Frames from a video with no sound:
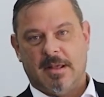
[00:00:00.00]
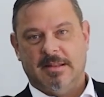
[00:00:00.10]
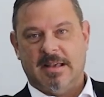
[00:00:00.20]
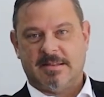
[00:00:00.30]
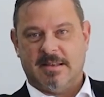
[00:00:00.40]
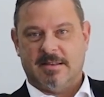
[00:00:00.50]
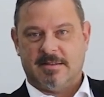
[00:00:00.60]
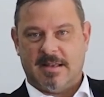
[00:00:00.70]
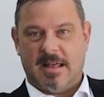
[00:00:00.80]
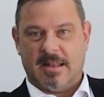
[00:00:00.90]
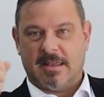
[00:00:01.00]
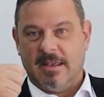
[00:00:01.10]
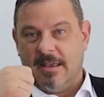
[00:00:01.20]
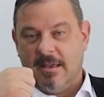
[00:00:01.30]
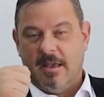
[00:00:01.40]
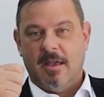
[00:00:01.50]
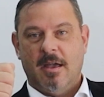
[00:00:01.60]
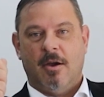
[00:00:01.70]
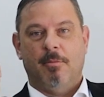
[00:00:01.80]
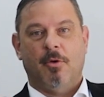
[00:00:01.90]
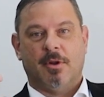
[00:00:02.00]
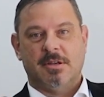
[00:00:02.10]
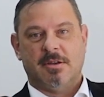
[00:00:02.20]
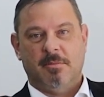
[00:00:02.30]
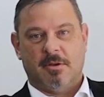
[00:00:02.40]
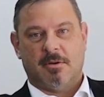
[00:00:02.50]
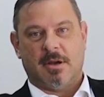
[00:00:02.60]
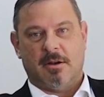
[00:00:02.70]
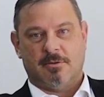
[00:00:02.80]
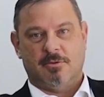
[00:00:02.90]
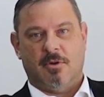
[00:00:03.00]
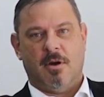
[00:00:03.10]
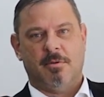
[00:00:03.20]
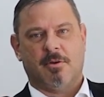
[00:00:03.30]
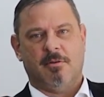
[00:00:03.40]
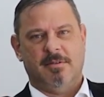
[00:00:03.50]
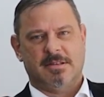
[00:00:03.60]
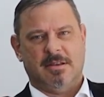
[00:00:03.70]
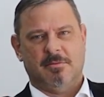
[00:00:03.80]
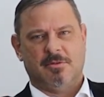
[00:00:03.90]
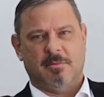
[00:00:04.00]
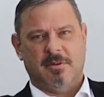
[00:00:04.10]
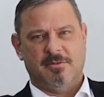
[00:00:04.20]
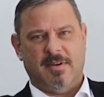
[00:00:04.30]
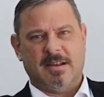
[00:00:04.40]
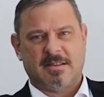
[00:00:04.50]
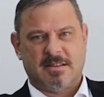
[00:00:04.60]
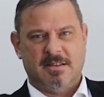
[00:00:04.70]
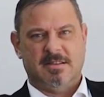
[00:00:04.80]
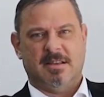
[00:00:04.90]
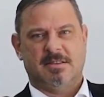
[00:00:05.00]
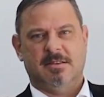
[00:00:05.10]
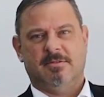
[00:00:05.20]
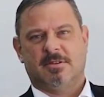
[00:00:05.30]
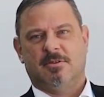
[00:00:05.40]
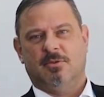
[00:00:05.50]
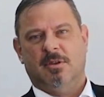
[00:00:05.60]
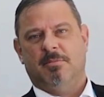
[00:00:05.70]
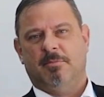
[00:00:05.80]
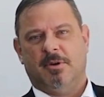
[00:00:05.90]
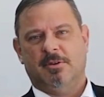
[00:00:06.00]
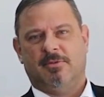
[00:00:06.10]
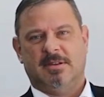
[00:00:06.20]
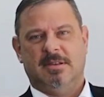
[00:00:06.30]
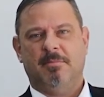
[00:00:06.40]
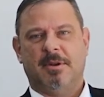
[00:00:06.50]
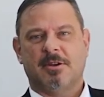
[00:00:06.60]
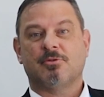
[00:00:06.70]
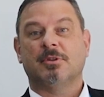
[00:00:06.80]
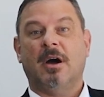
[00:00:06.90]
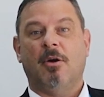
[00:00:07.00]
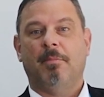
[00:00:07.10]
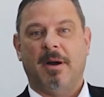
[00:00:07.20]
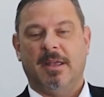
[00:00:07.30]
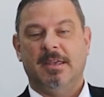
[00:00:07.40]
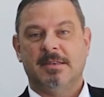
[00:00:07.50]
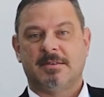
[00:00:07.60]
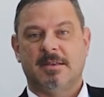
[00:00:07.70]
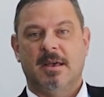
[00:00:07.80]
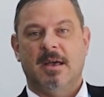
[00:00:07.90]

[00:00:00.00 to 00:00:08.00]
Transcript: nessa sala aqui, o meu grande amigo Carlos Nobre, conversamos sobre diversas iniciativas que o INPE pode fazer para ajudar o país